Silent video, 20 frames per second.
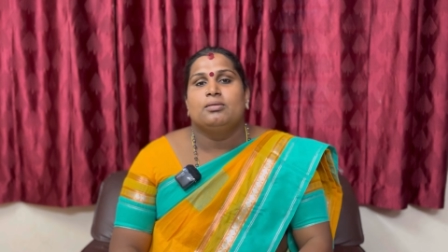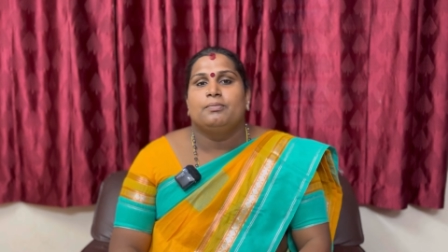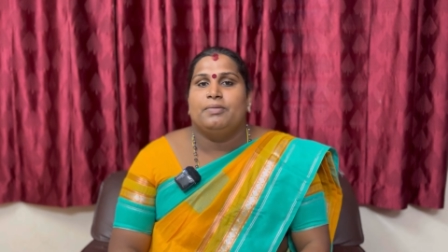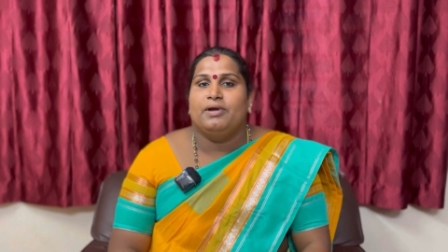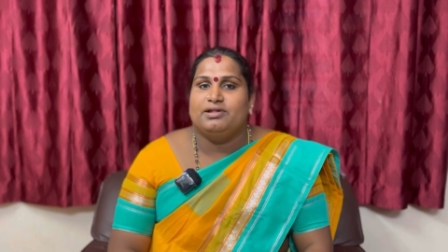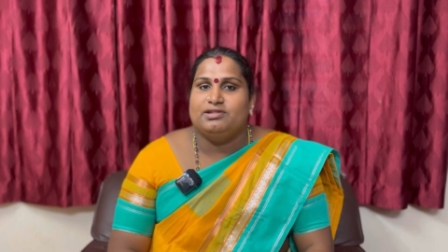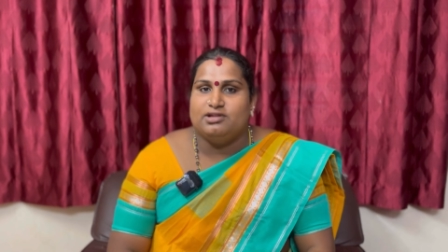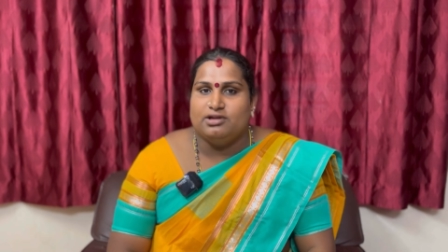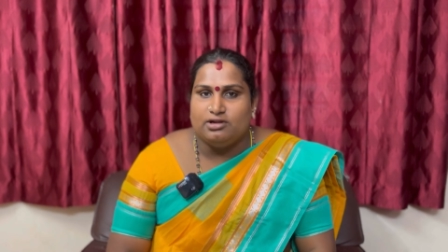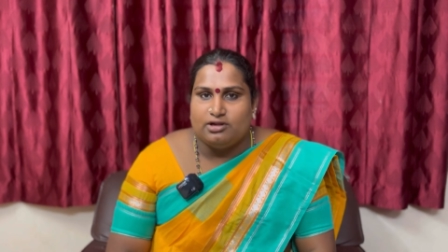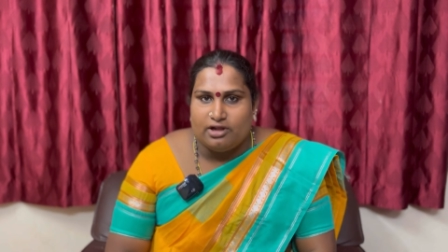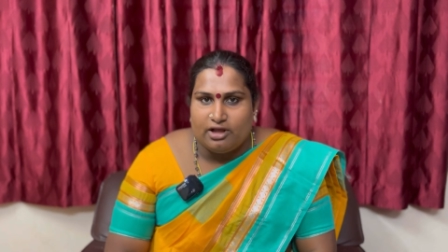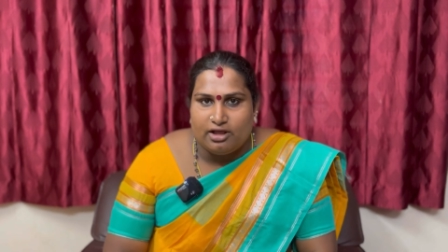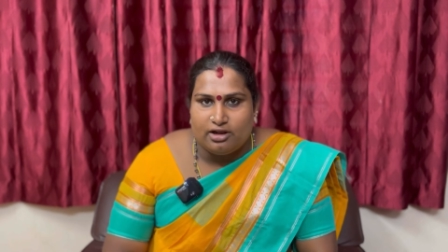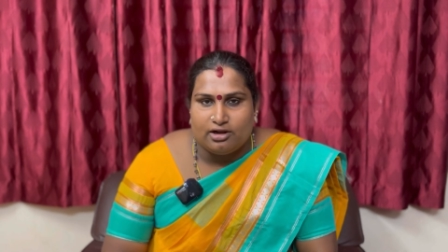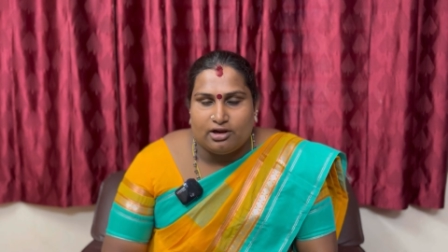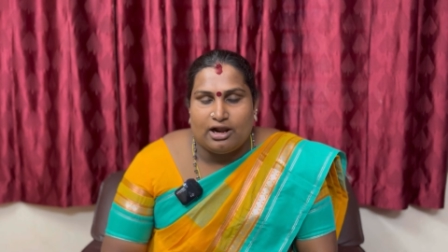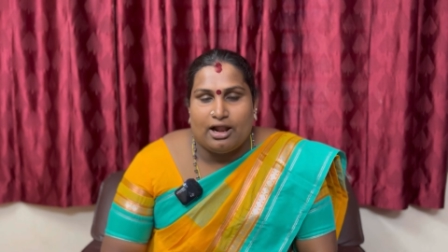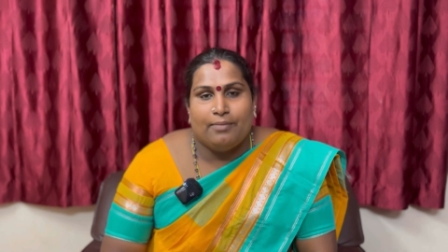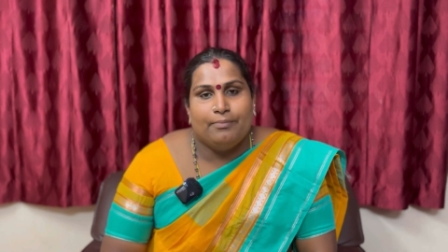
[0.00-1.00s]
பேசிக்கிட்டே
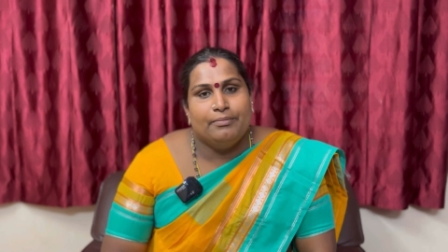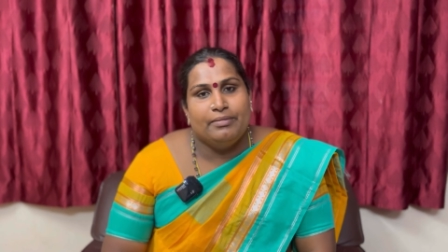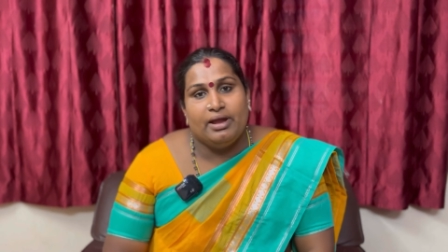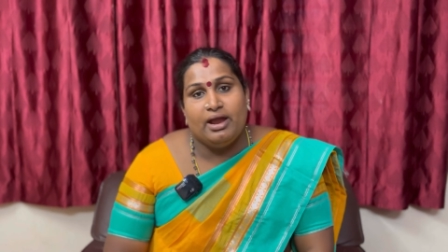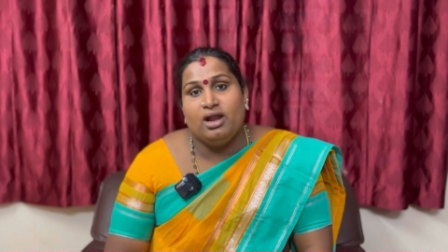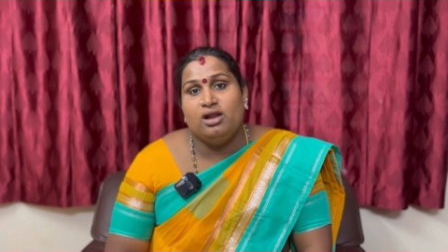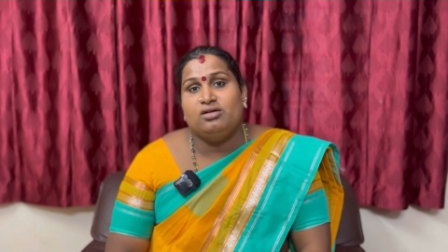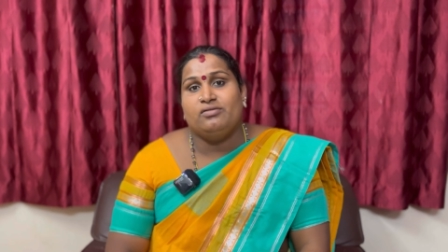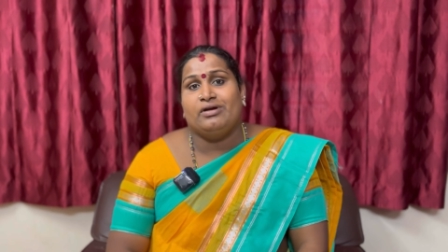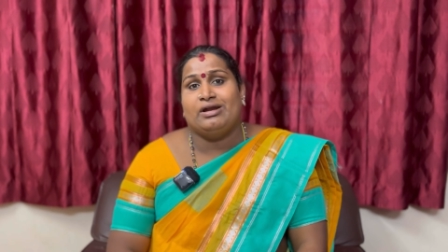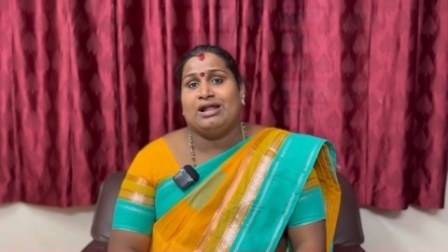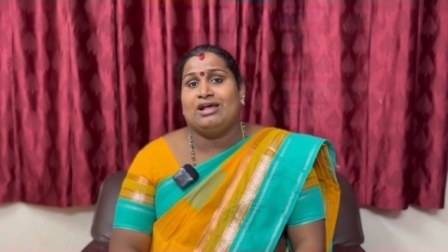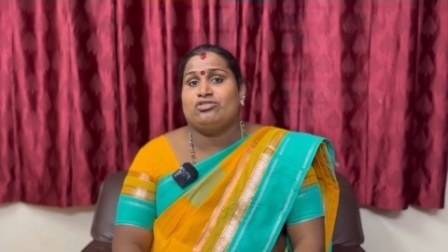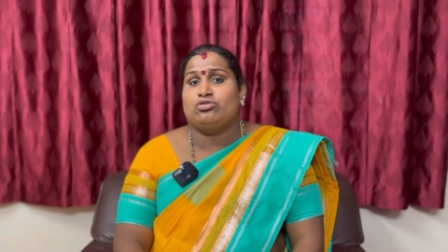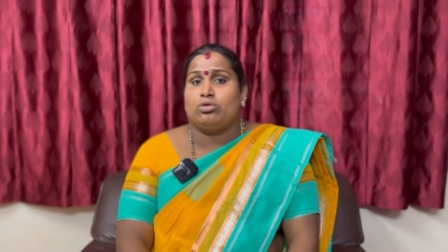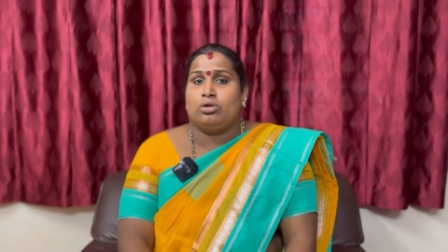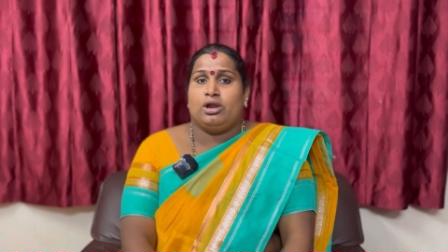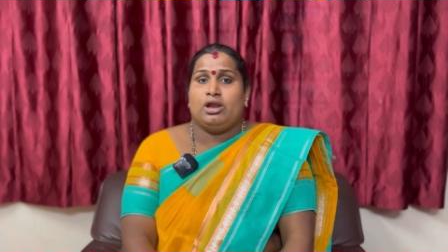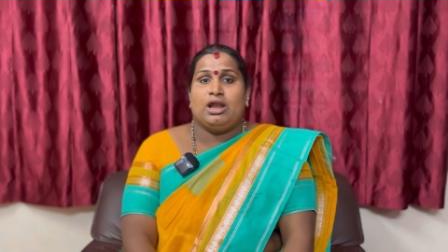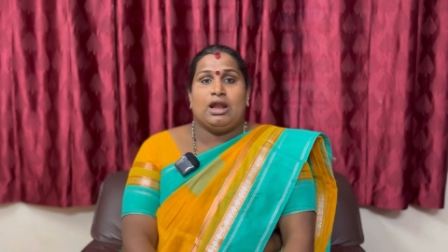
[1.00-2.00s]
இருக்கலாம் மேலுக்கு
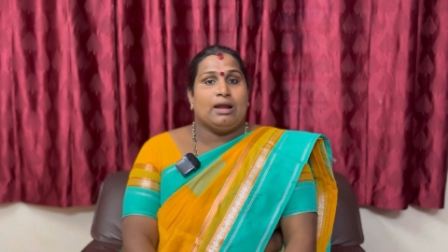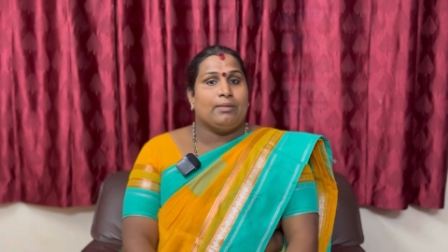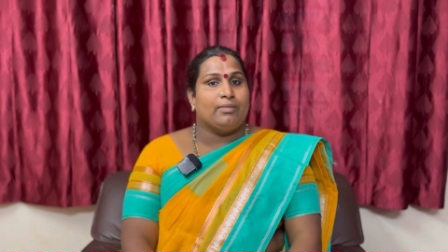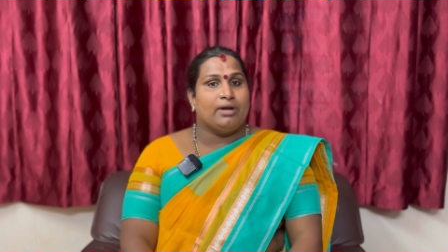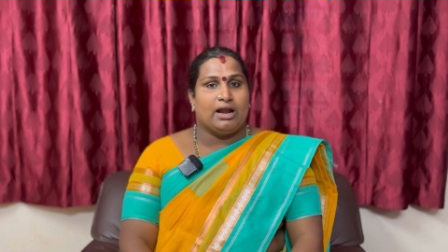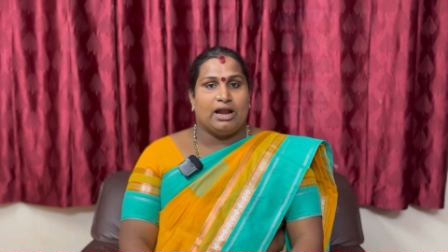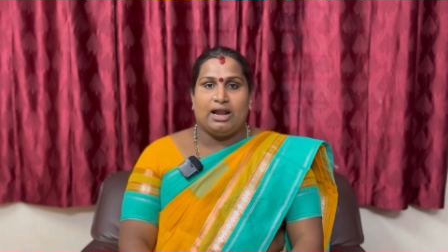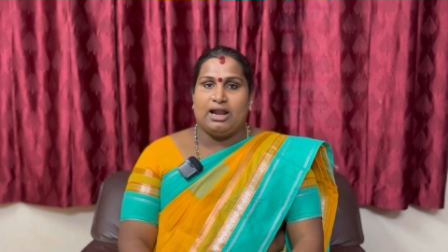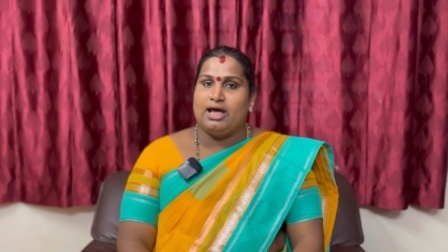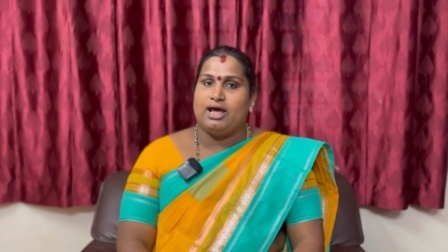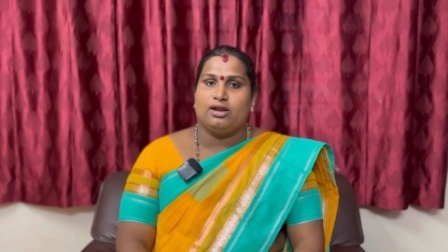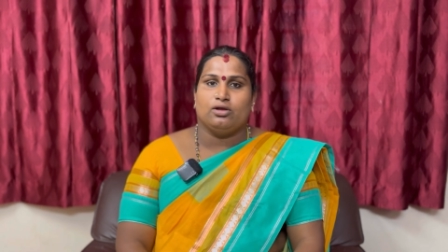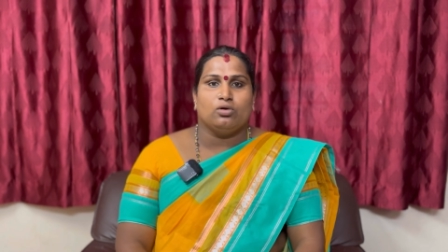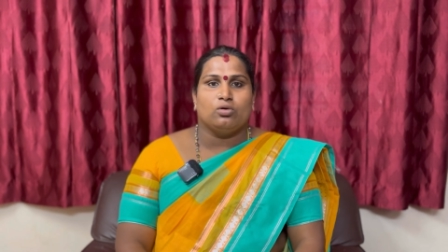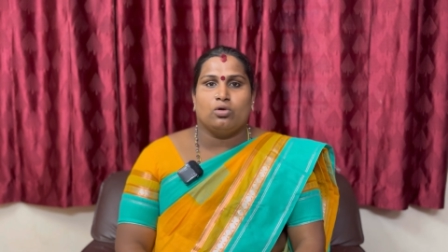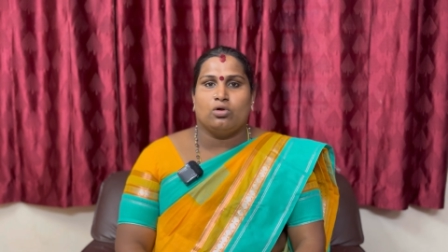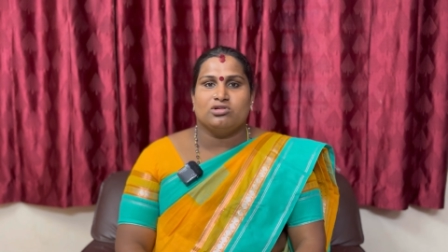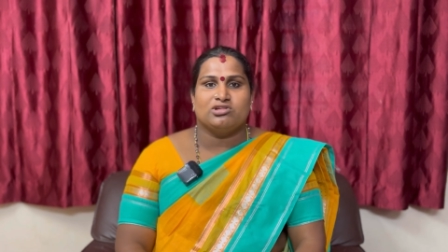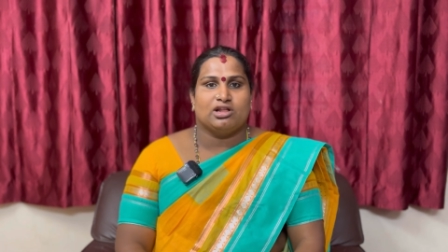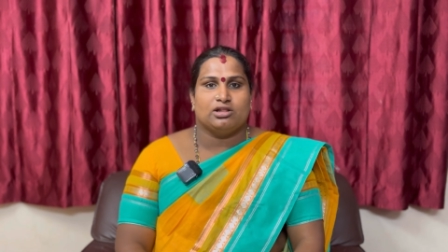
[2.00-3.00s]
வேணால் சொல்லியில் நம்ம நல்லா
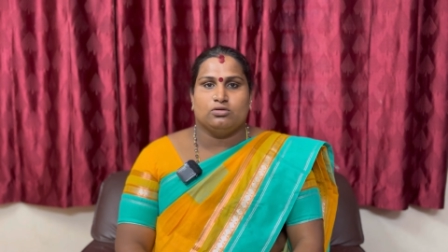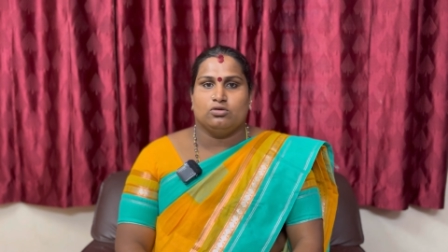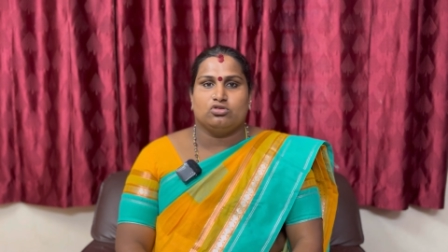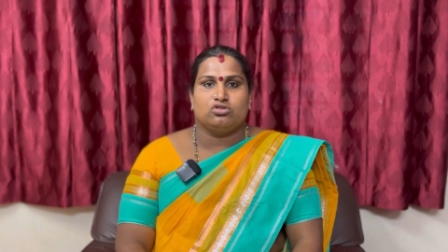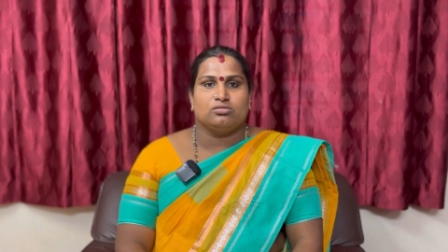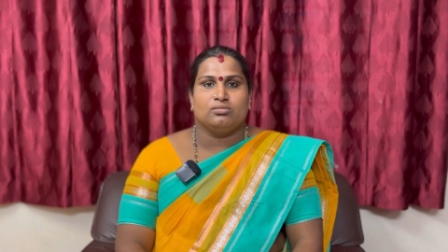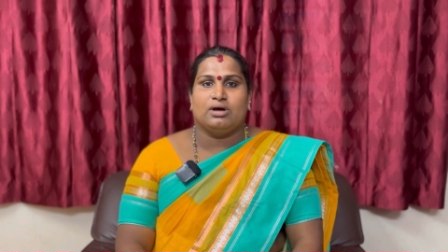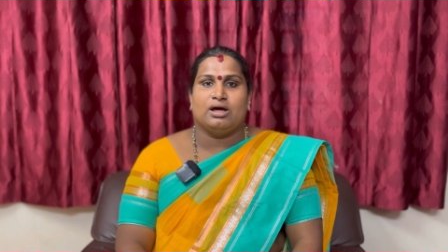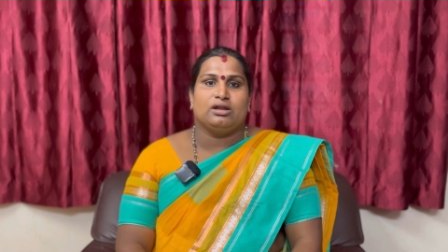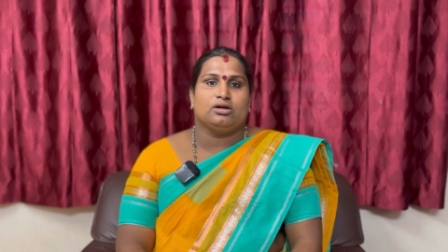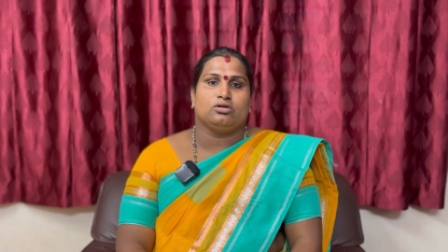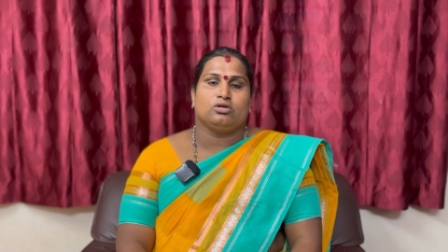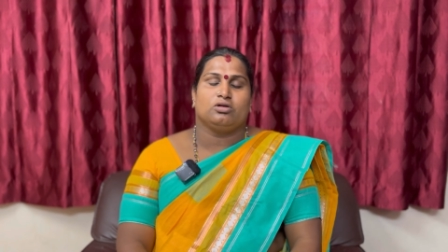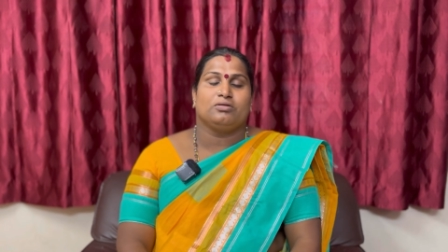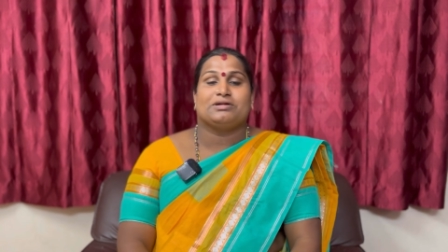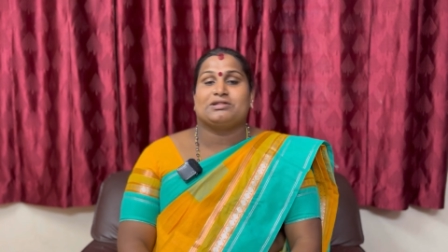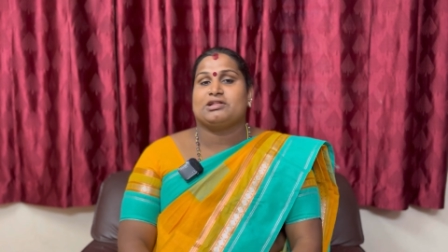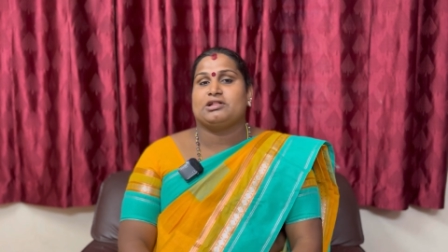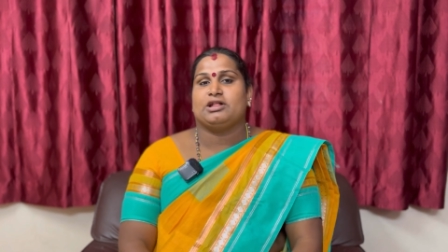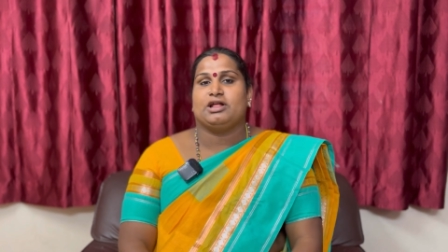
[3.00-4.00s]
இருக்கிறோம் சந்தோஷமாக
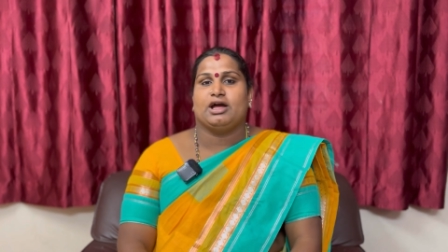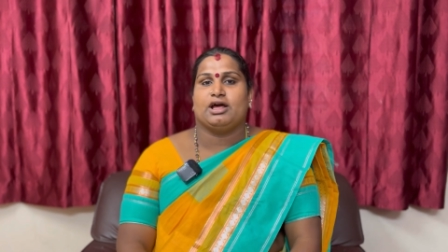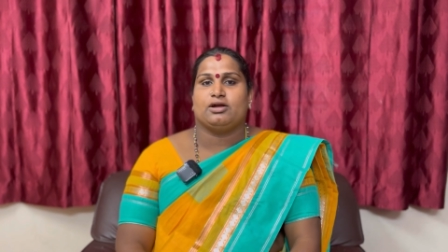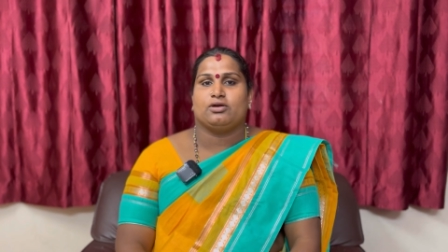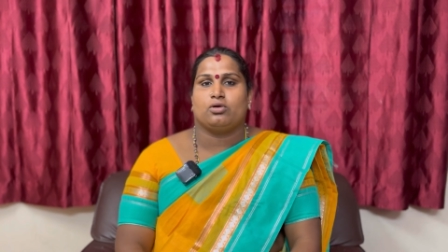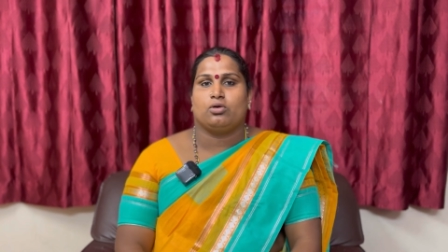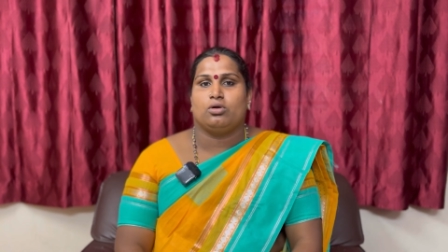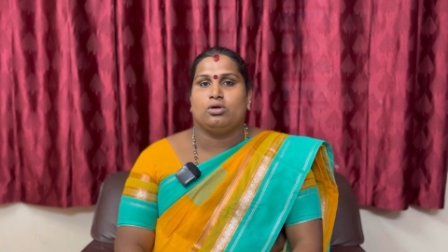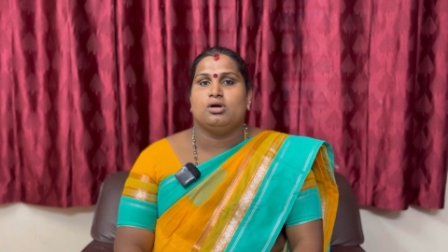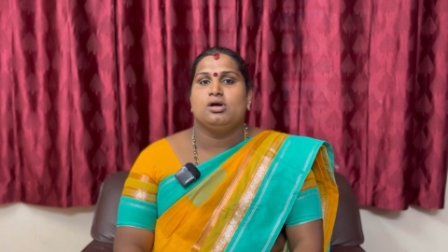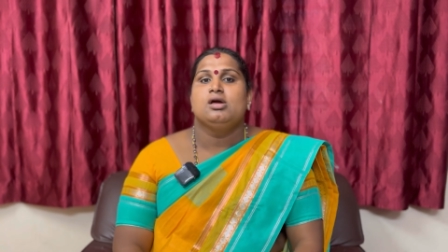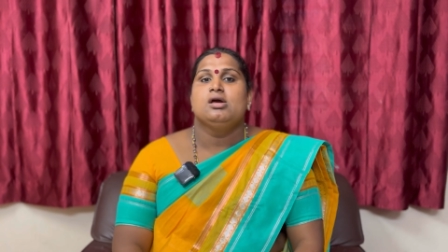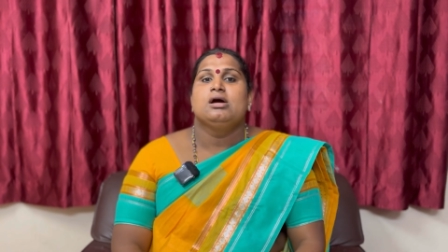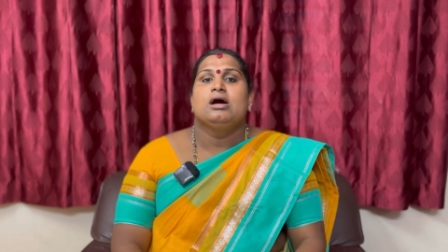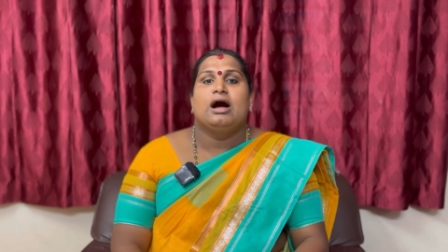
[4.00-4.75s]
இருக்கிறோம் வசதியாக இருக்கிறோம்னு